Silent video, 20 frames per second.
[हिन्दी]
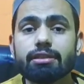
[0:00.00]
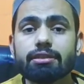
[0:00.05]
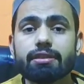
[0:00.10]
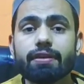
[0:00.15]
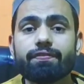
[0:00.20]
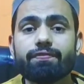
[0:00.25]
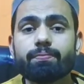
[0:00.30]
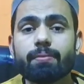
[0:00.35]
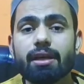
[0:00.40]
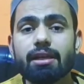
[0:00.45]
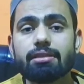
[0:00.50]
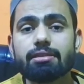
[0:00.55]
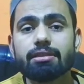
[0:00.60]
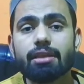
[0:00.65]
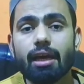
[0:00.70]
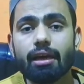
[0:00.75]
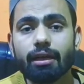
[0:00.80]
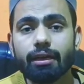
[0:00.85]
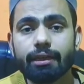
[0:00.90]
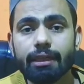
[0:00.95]
सिर्फ महज
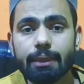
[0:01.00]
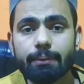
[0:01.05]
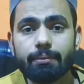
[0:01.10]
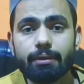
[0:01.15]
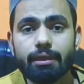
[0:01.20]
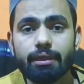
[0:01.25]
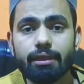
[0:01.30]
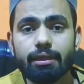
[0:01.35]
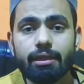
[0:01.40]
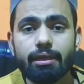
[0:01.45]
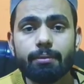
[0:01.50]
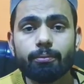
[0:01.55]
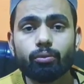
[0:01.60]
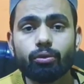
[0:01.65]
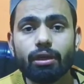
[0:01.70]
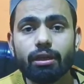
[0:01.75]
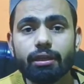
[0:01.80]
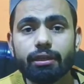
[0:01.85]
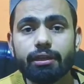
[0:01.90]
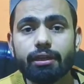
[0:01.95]
चार घंटे में
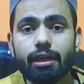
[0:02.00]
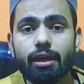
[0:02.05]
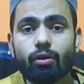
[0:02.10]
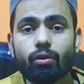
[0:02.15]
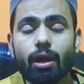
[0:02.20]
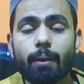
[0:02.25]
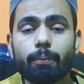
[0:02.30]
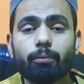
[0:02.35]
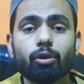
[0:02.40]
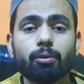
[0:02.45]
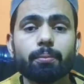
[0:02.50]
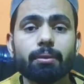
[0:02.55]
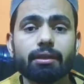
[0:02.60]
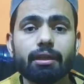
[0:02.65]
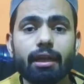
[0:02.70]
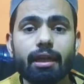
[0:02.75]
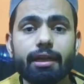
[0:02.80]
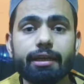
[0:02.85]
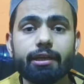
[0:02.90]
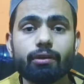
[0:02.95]
पूरा किया और आपको
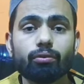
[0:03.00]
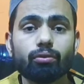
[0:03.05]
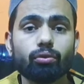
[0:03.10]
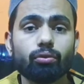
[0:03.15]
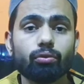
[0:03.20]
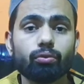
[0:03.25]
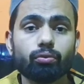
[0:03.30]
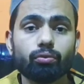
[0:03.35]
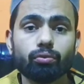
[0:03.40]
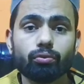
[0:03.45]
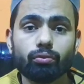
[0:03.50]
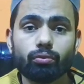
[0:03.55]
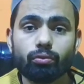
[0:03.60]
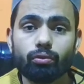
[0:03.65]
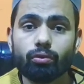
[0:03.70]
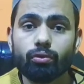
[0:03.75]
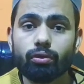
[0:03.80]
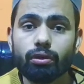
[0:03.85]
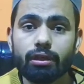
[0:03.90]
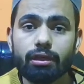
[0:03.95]
पता है कि
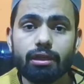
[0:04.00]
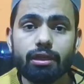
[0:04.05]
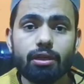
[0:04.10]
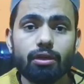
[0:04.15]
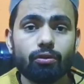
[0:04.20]
उन्होंने